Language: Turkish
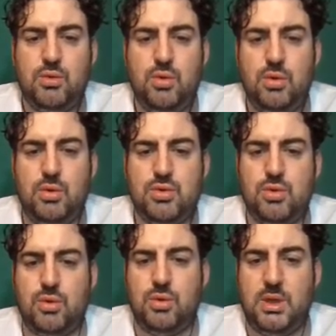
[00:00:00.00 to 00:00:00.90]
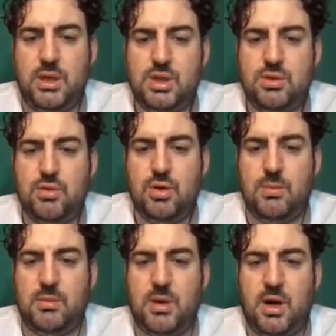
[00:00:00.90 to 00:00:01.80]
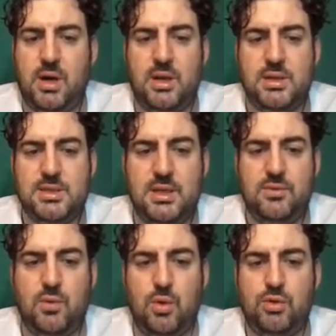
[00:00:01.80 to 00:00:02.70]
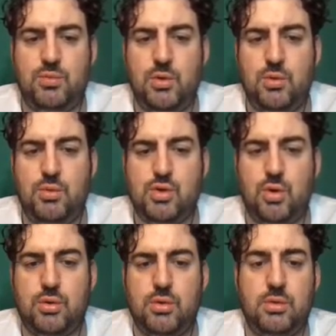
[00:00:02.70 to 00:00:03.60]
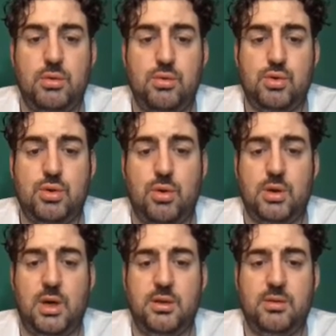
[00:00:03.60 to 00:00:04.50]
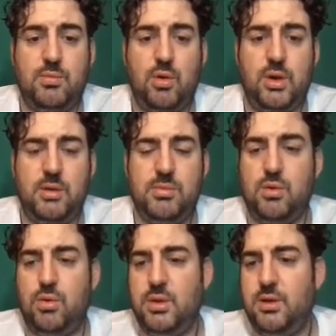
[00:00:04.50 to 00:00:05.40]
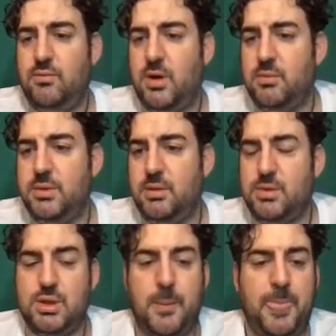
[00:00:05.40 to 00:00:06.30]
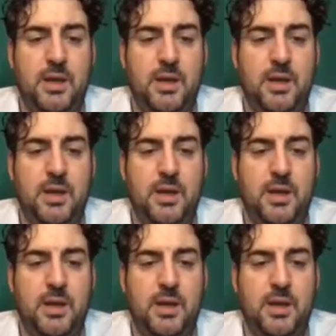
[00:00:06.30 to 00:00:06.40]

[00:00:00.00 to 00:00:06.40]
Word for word: Günlük suyunu değiştiriyorum ama hala zayıf ötmüyor. 3-4 e, aydır böyle bir önerim var mı demiş.